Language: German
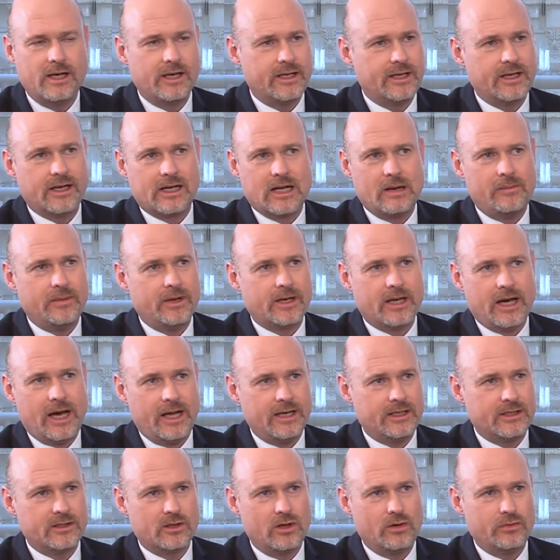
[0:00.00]
da kann man gar
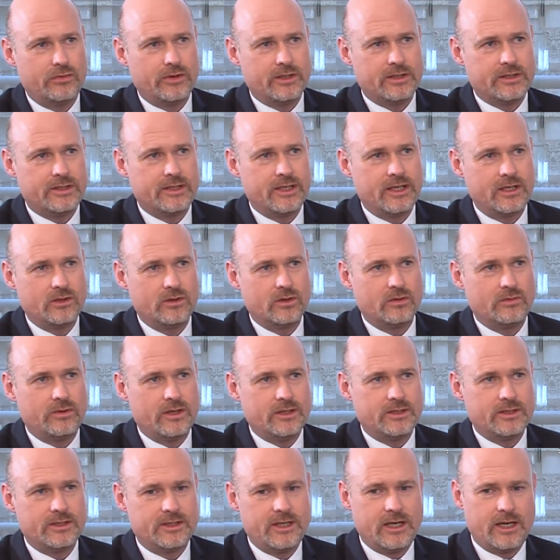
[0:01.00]
nicht darauf verzichten. Und wenn
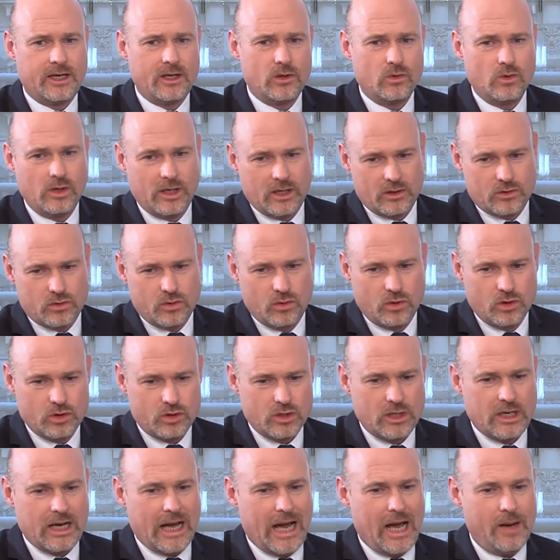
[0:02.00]
sich der
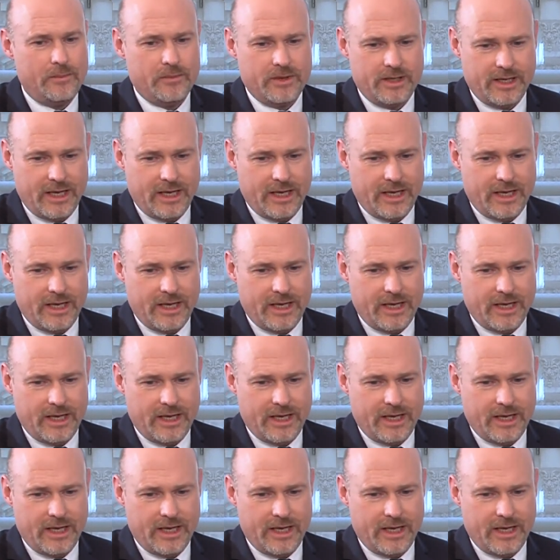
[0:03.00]
regulatorische Rahmen